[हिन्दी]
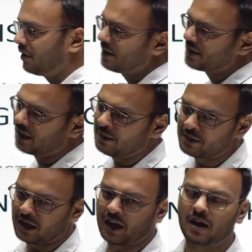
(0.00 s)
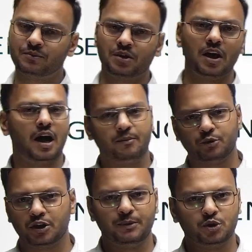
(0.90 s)
वाले संदीप सर के नाम से आप
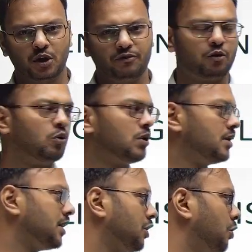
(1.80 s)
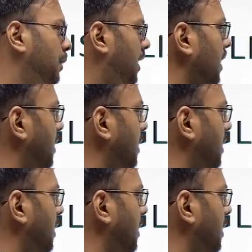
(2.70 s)
उसे भी जो है फॉलो कर सकते हो बेटा ना